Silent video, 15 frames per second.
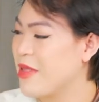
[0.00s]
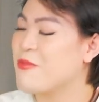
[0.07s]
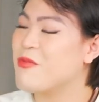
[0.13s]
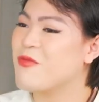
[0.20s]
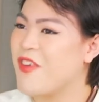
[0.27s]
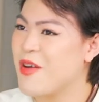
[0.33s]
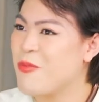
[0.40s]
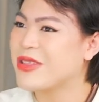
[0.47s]

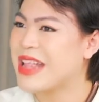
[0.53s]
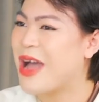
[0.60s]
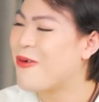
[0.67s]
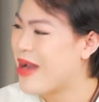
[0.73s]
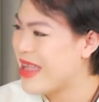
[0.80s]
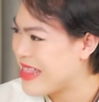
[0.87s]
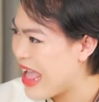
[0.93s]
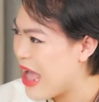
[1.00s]
với một
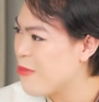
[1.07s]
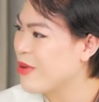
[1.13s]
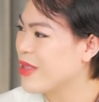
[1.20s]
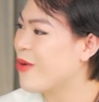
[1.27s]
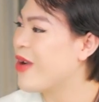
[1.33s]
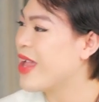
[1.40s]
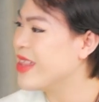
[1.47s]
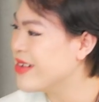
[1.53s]
đầu là nam một
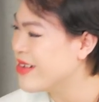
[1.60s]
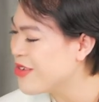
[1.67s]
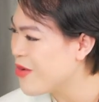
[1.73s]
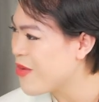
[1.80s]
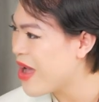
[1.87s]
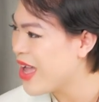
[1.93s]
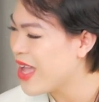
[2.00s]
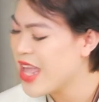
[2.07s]
đầu là nữ
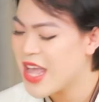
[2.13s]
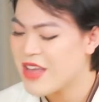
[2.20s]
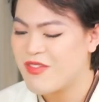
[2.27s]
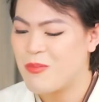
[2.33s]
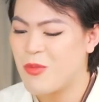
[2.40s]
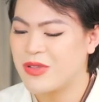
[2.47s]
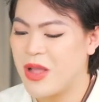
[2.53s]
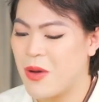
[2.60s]
đúng không ạ
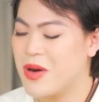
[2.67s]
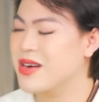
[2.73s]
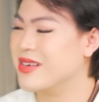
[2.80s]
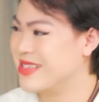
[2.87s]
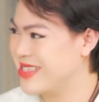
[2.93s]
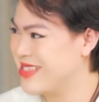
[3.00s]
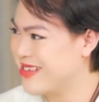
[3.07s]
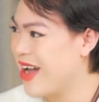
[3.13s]
và một đầu
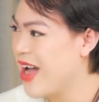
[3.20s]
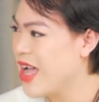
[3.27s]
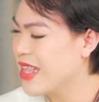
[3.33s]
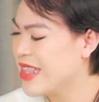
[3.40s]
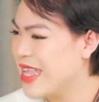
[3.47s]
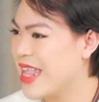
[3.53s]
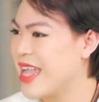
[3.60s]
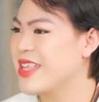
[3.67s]
ở giữa
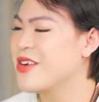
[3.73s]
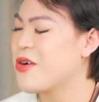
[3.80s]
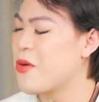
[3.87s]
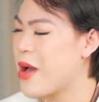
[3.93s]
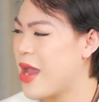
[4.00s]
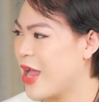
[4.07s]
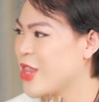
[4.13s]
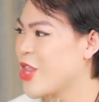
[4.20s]
thì là như
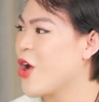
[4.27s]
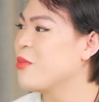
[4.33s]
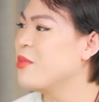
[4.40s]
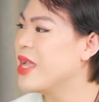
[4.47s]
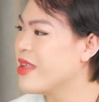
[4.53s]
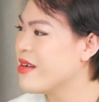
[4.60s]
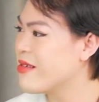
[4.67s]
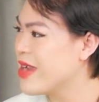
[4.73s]
hoàng là non
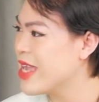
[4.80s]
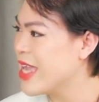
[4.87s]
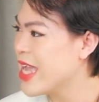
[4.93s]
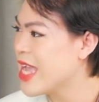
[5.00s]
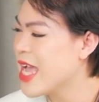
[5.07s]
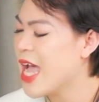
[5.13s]
binary